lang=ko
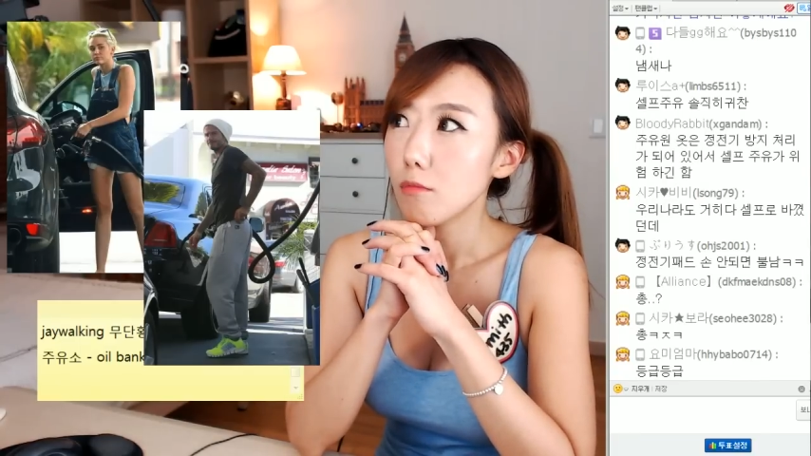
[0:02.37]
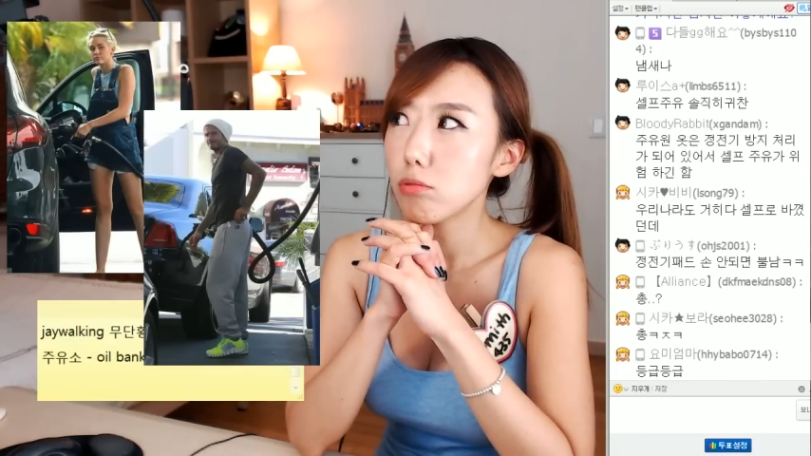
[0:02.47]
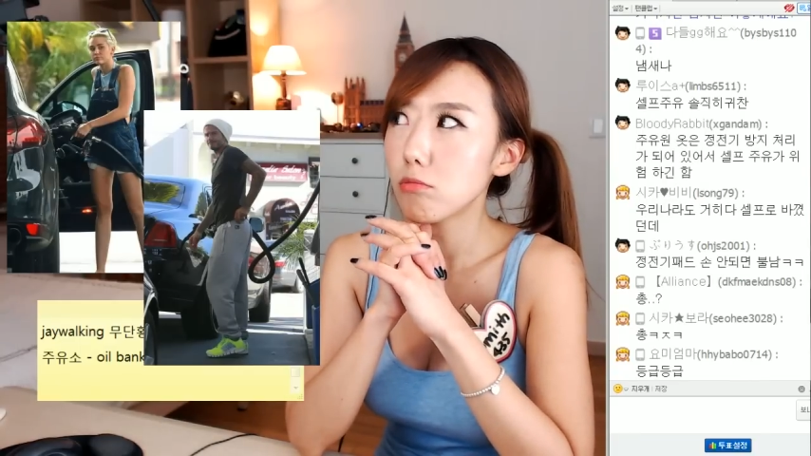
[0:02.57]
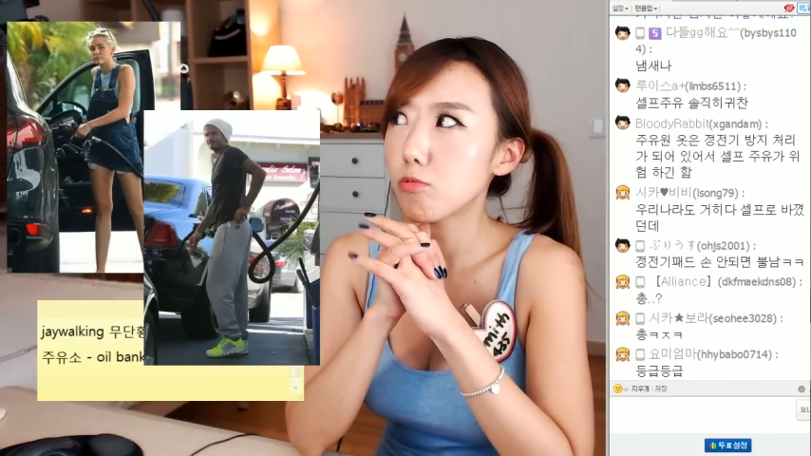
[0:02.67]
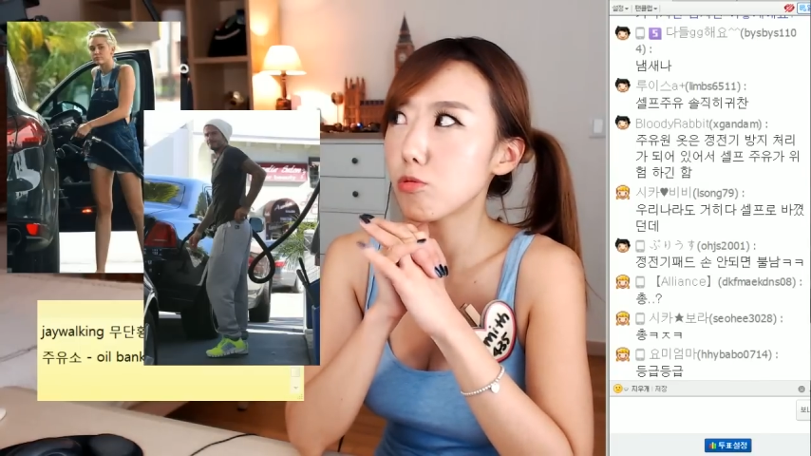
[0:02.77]

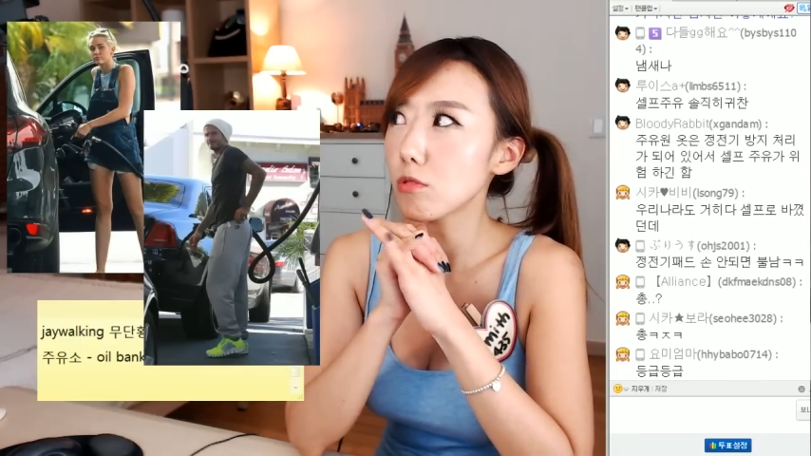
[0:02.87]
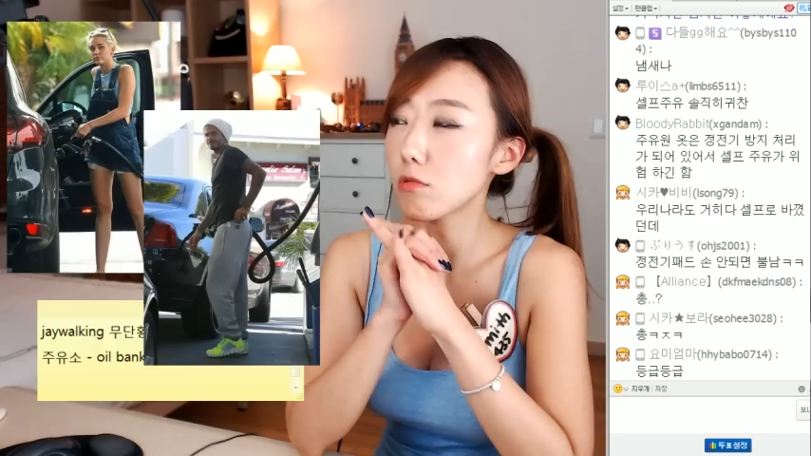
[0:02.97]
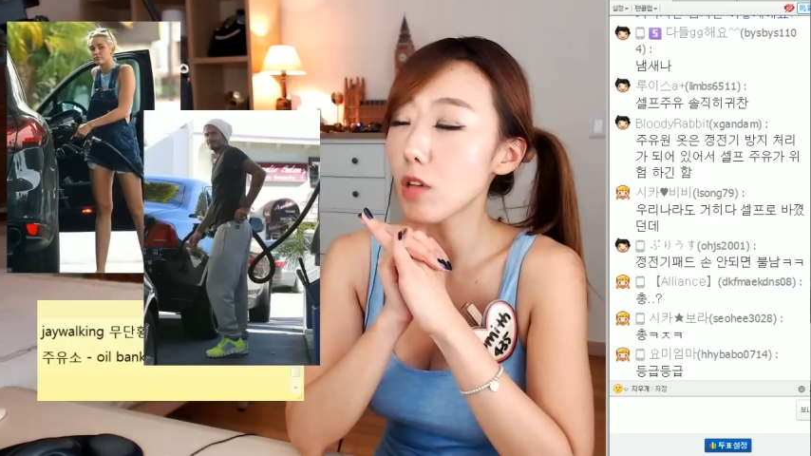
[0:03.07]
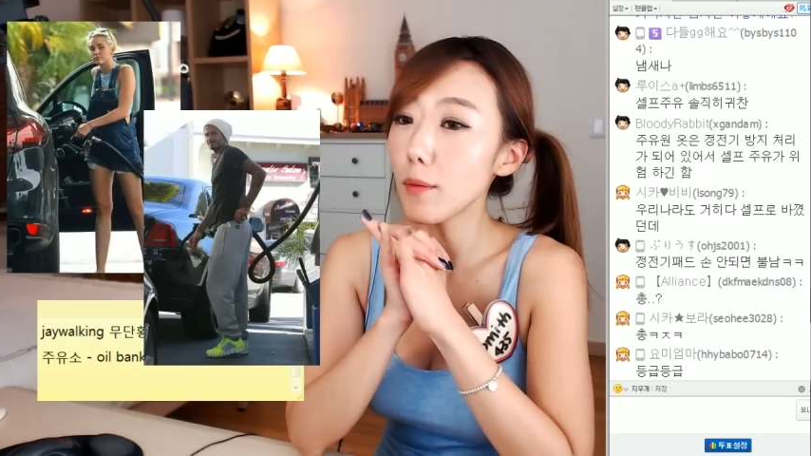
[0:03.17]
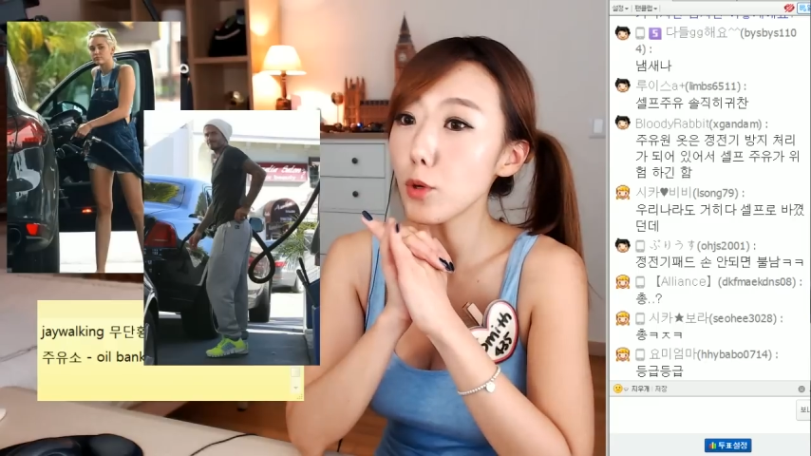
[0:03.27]
뭐 그렇게
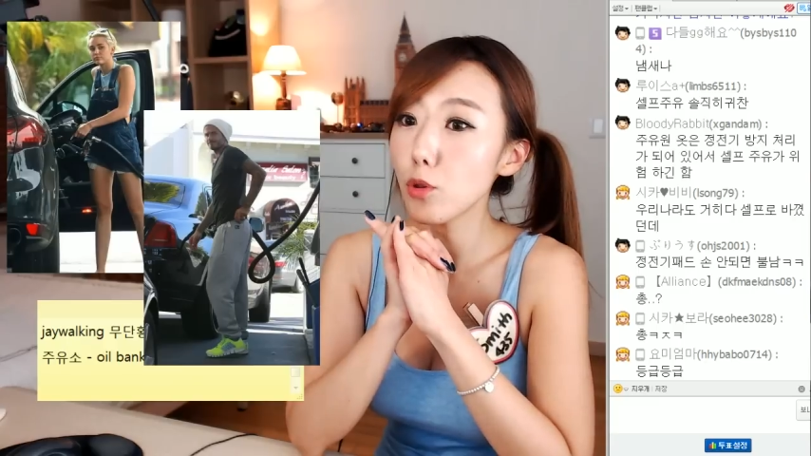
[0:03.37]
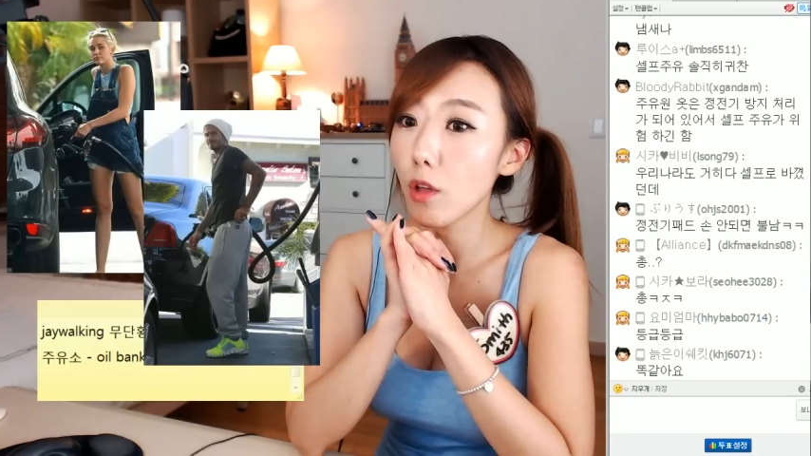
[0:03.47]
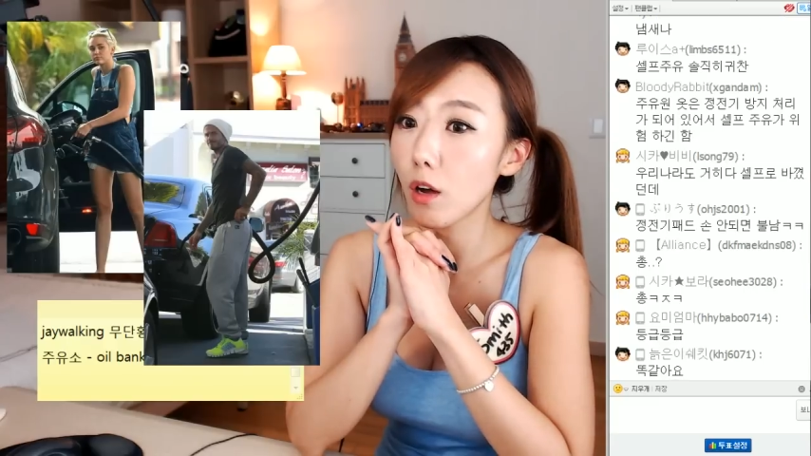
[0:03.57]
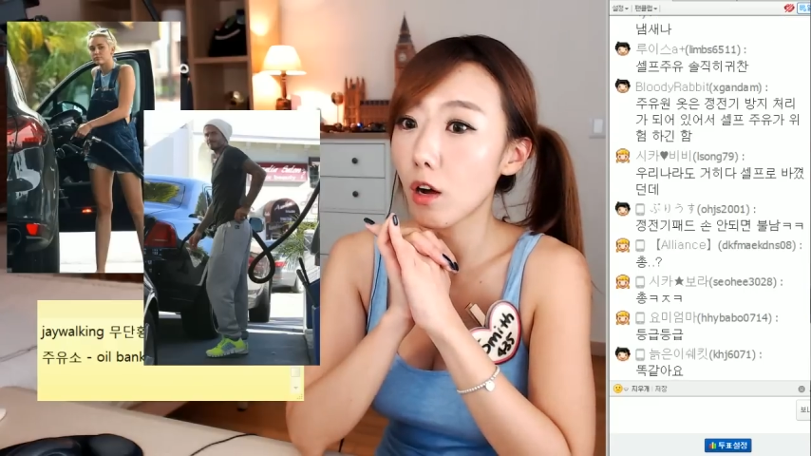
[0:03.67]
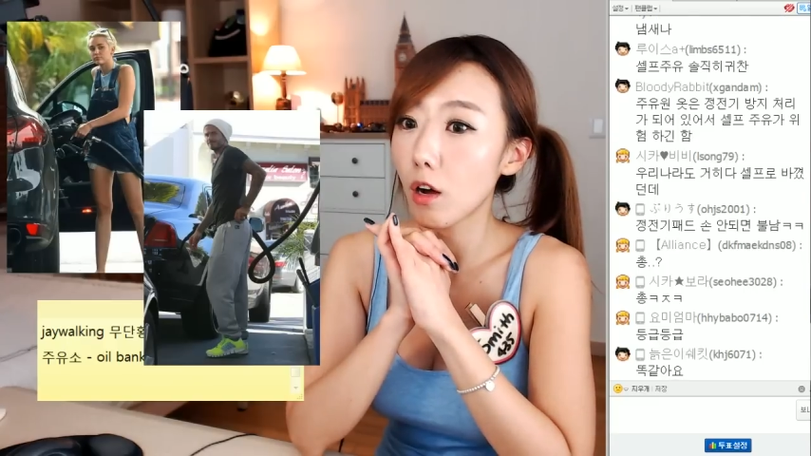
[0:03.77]
싸면
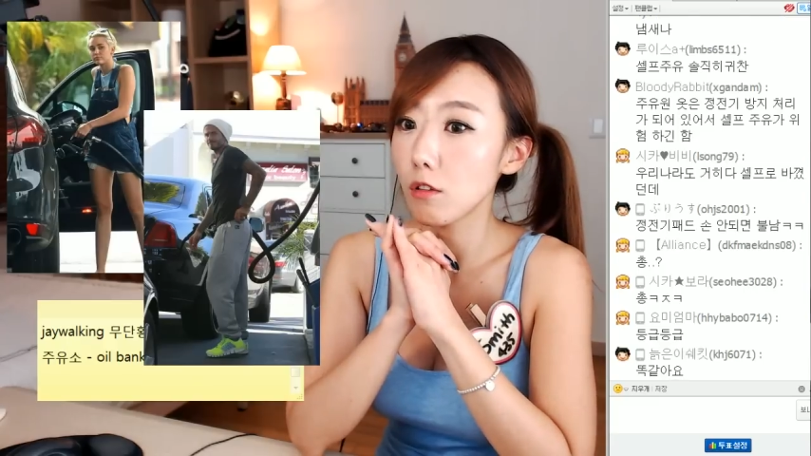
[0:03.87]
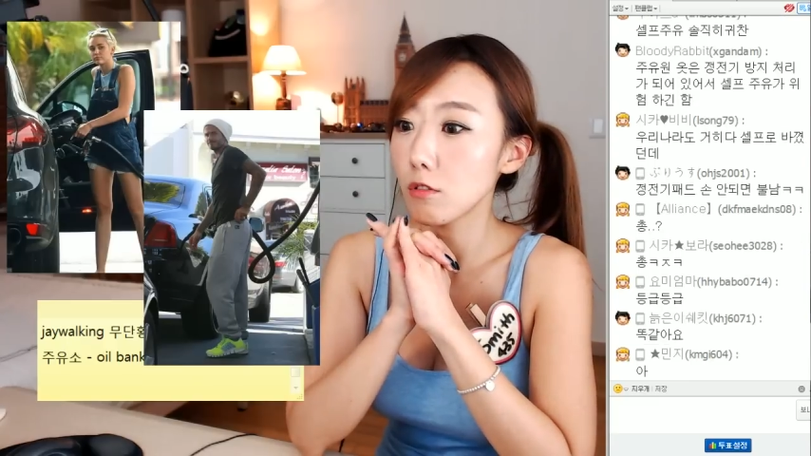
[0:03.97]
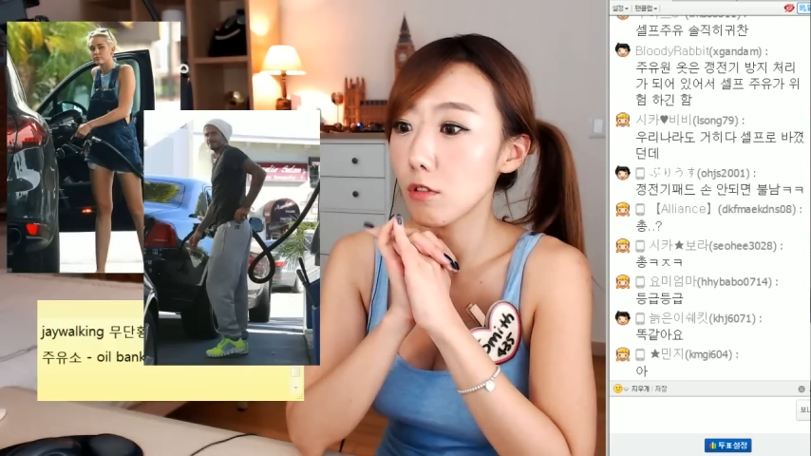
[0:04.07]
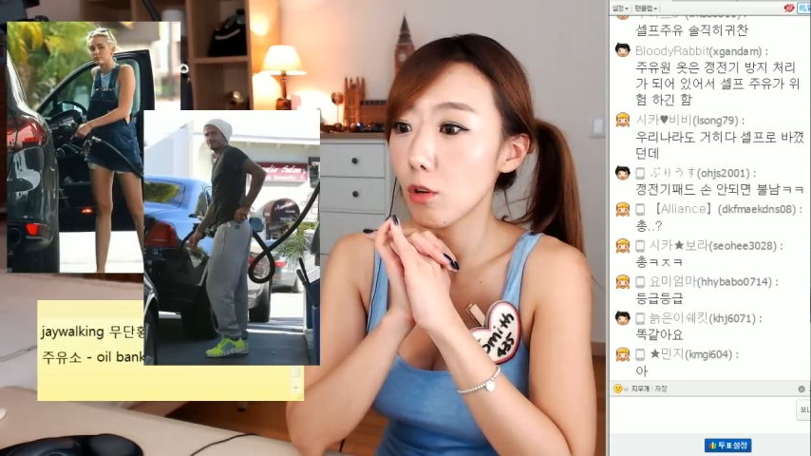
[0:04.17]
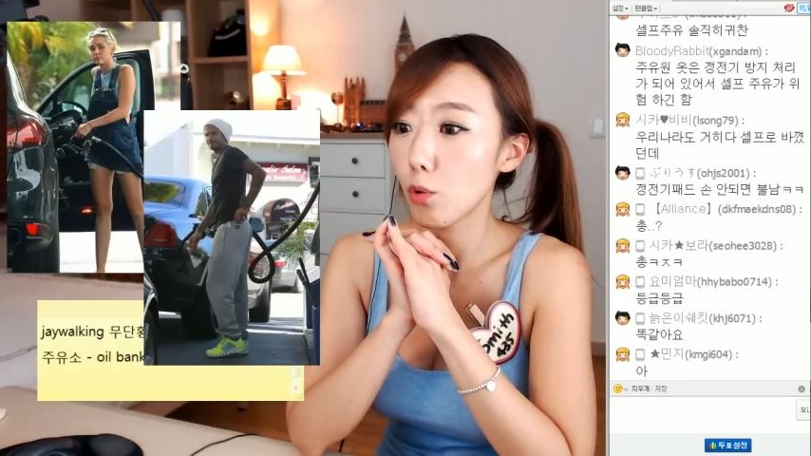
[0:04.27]
내가
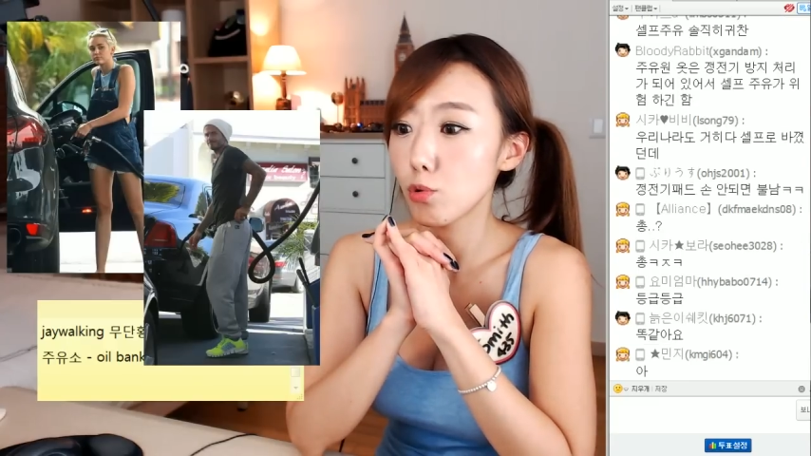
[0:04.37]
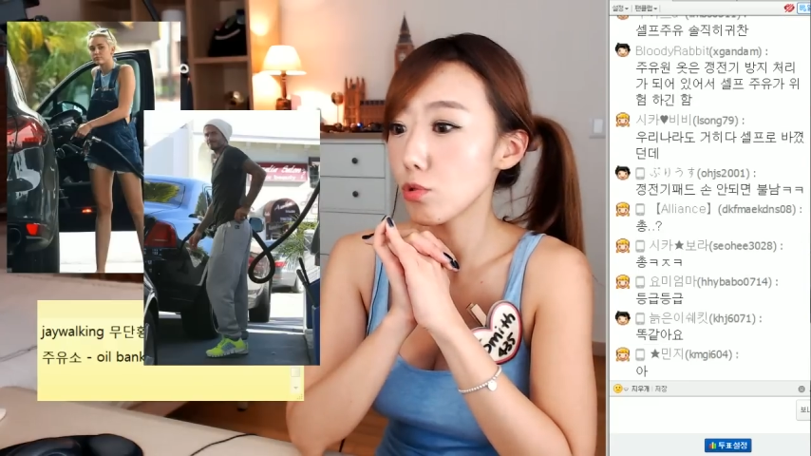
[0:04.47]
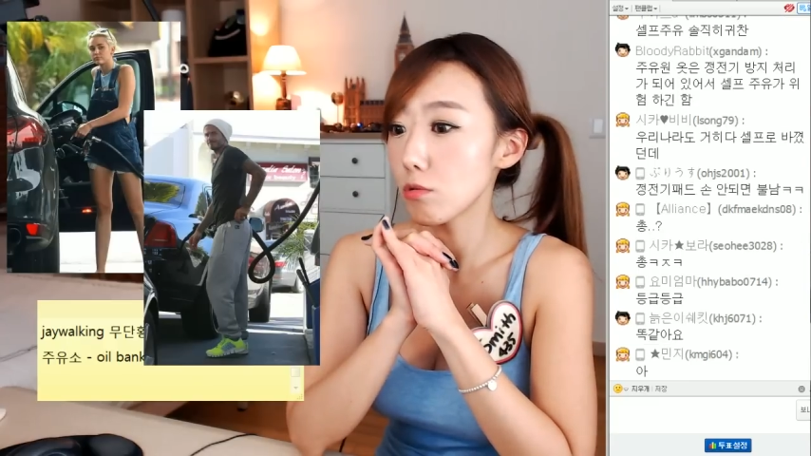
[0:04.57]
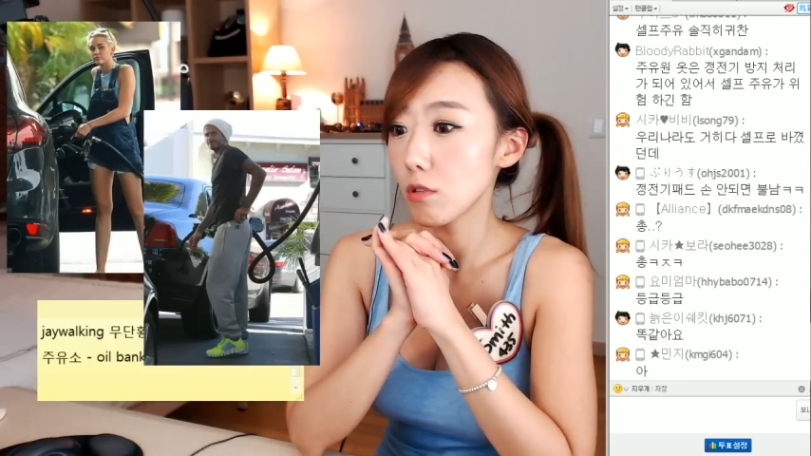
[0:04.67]
가는데 어쩔